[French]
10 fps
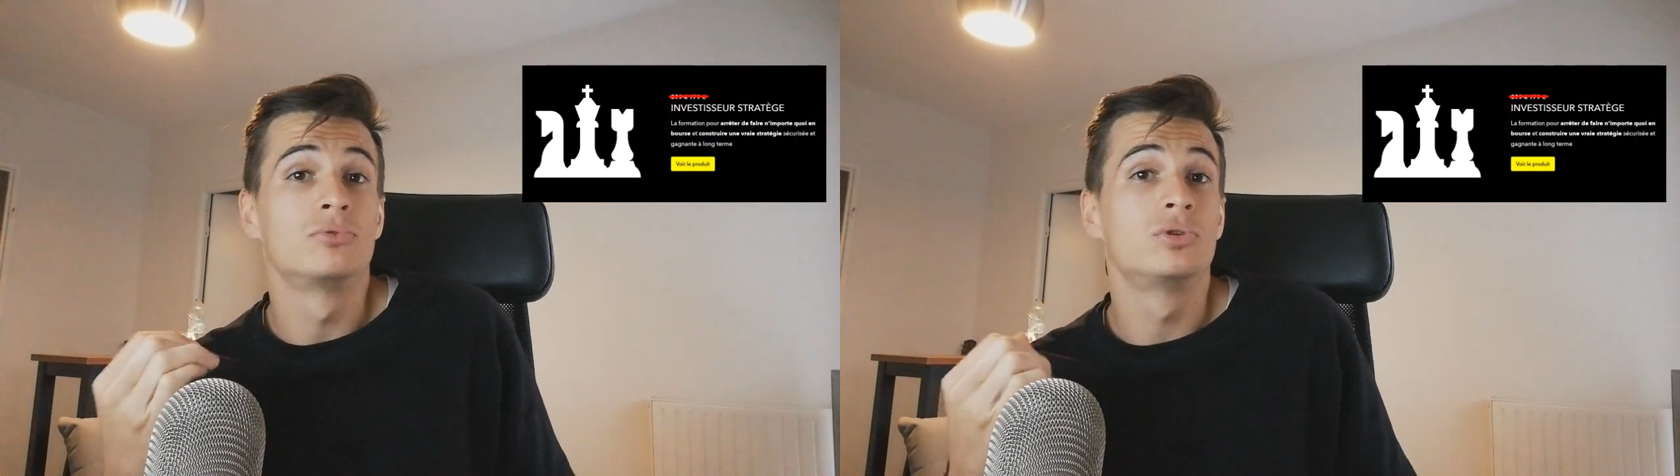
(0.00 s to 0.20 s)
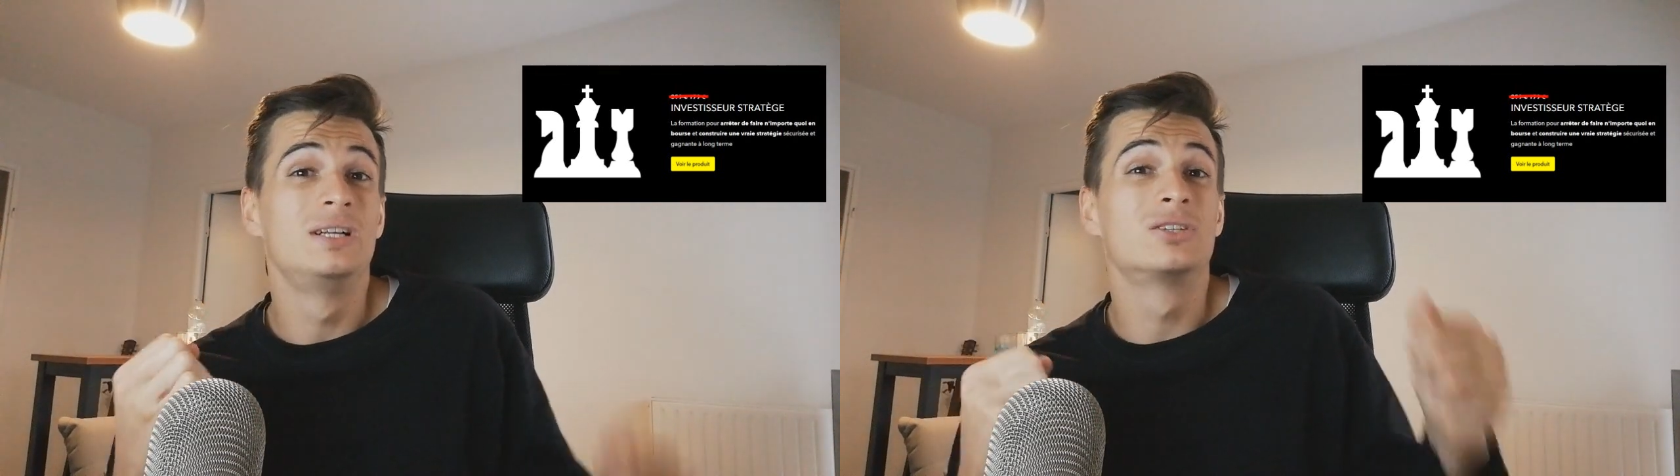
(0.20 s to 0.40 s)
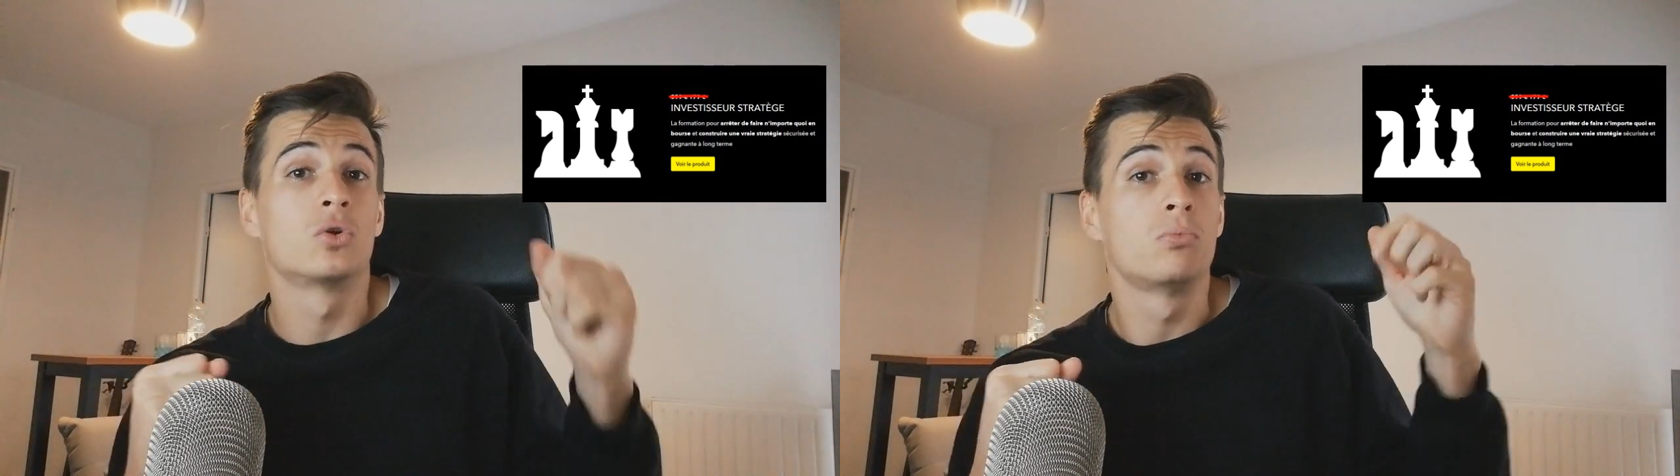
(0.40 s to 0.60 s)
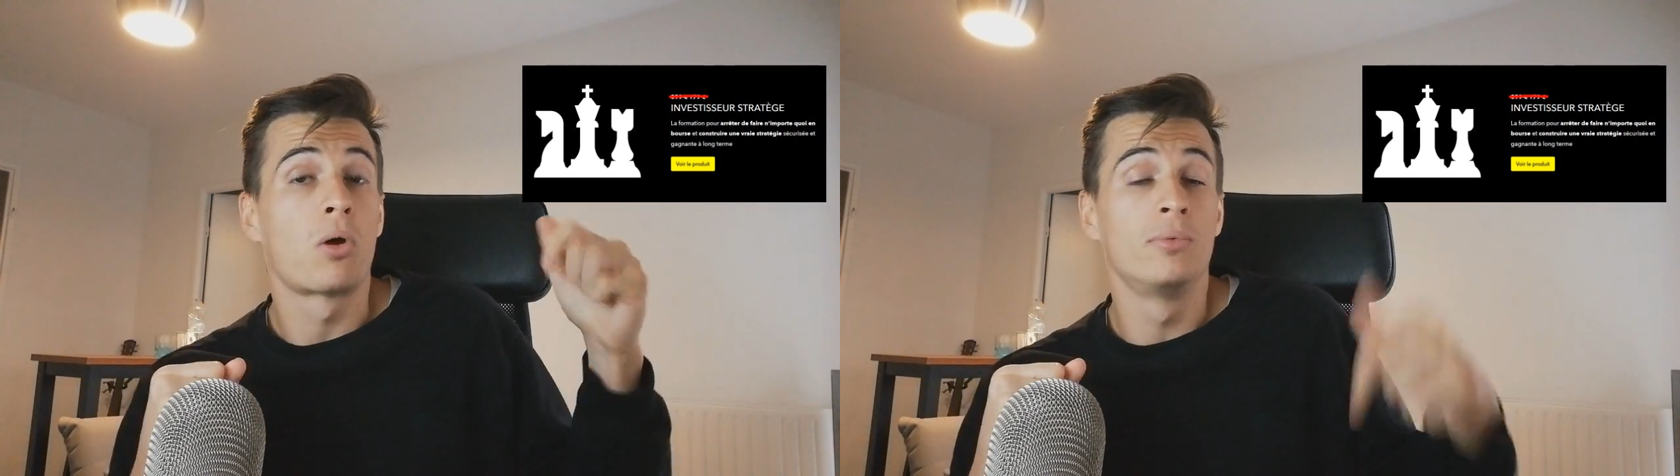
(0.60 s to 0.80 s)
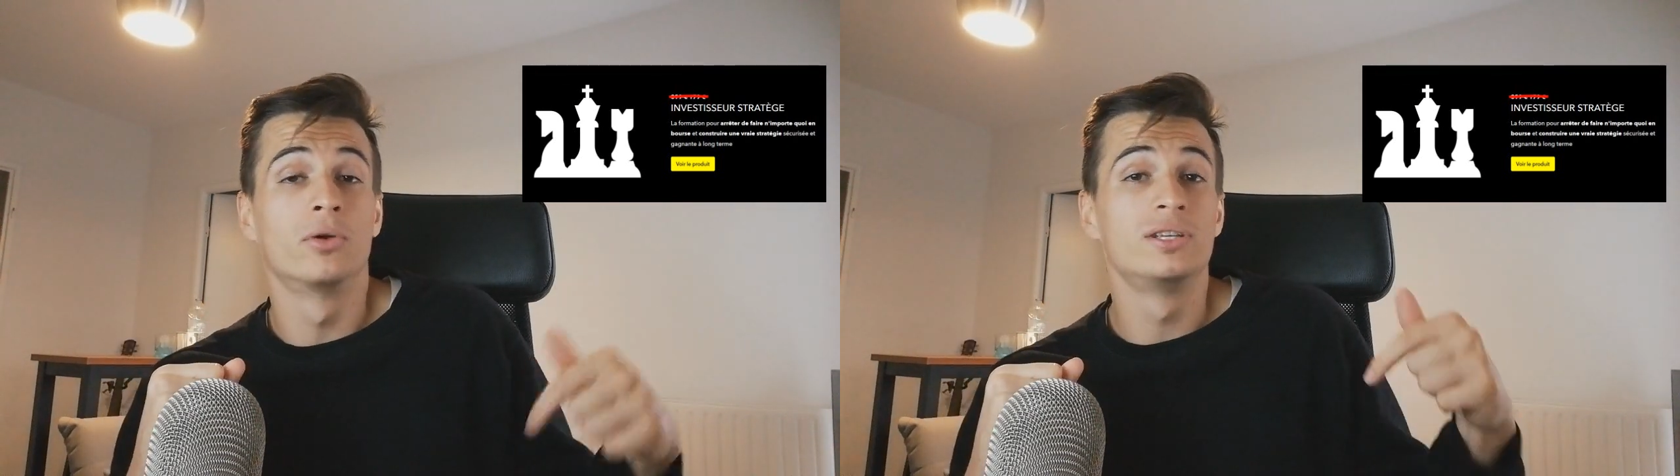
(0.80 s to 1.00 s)
tu cliques sur le
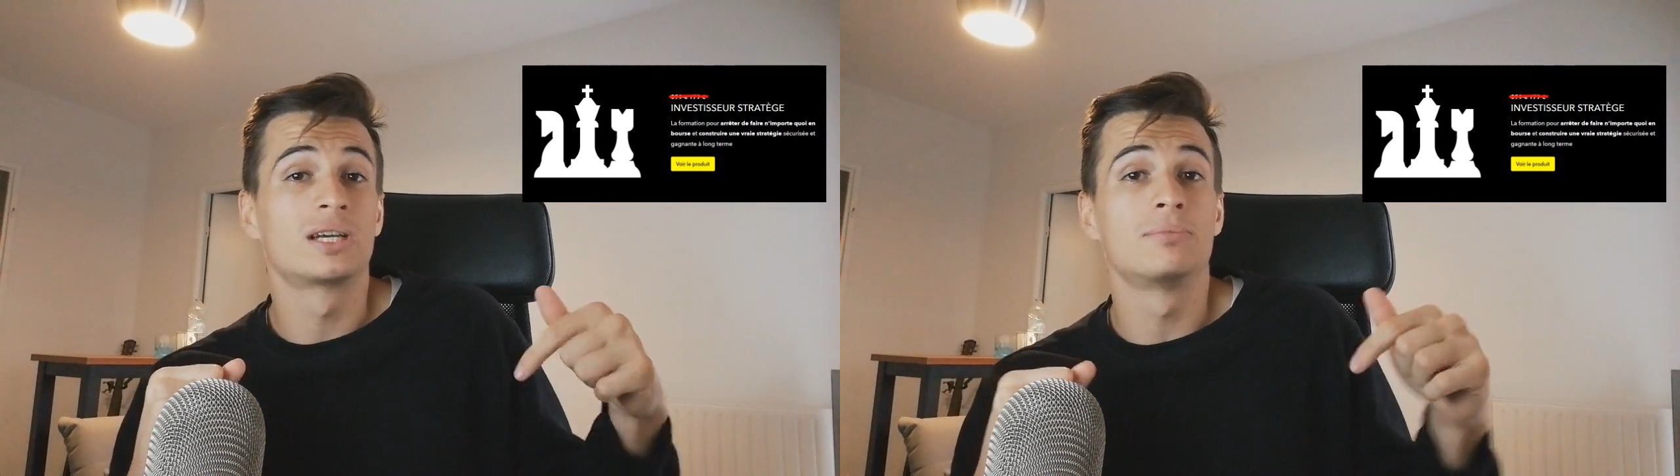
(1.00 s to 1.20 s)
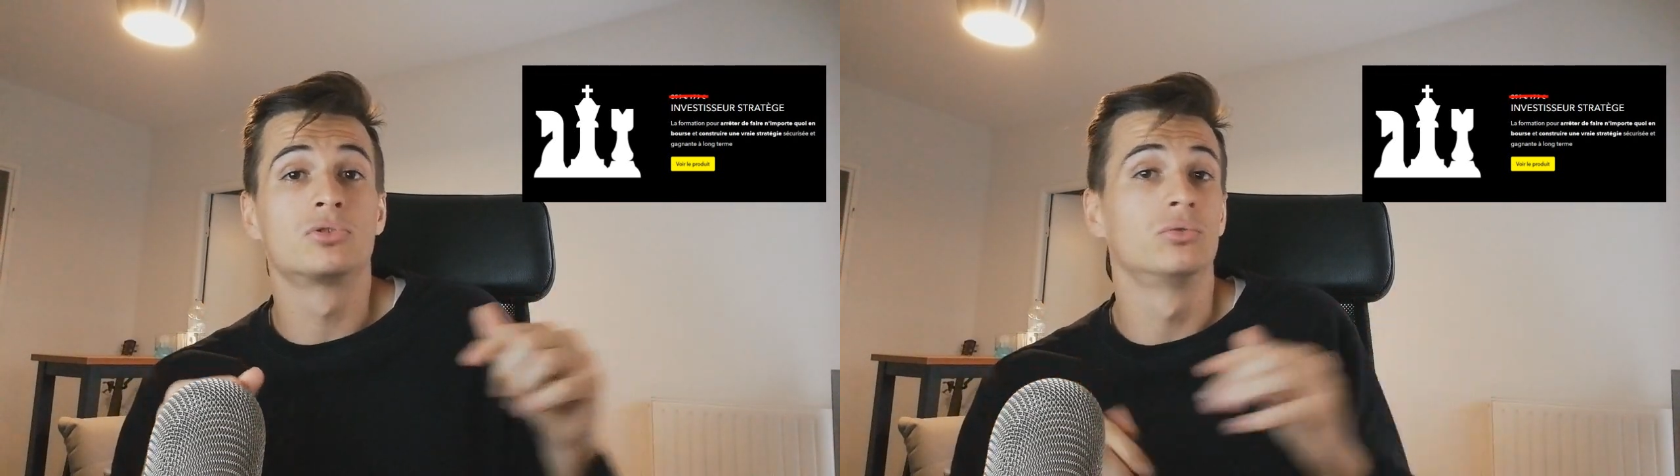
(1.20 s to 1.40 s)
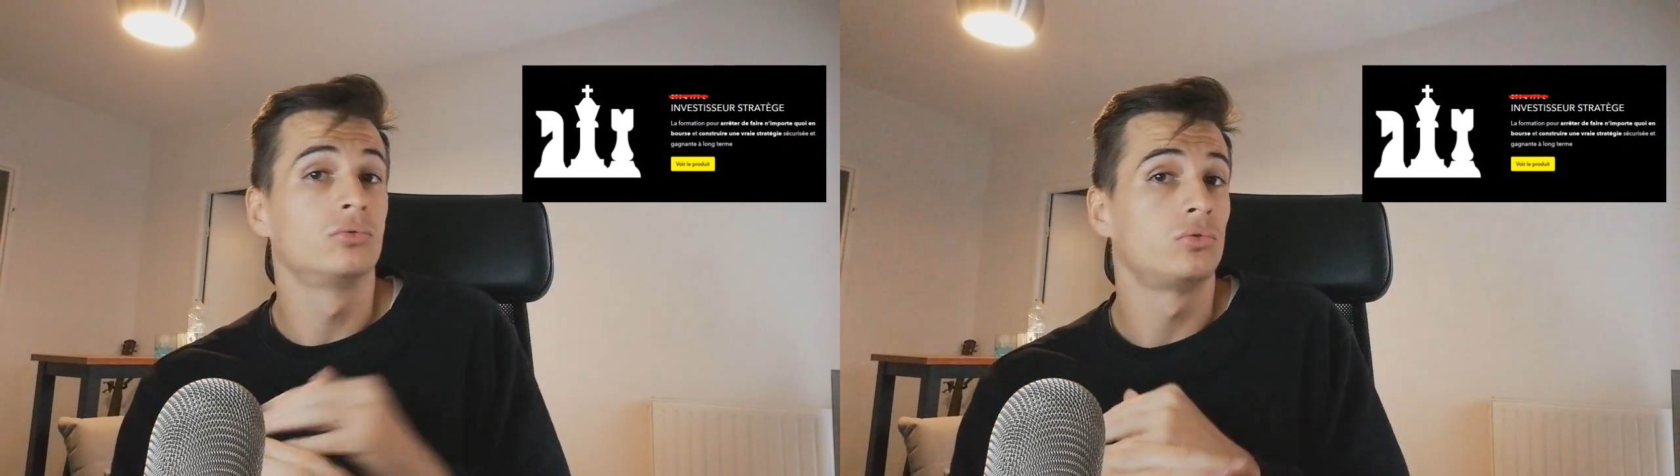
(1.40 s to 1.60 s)
premier en description,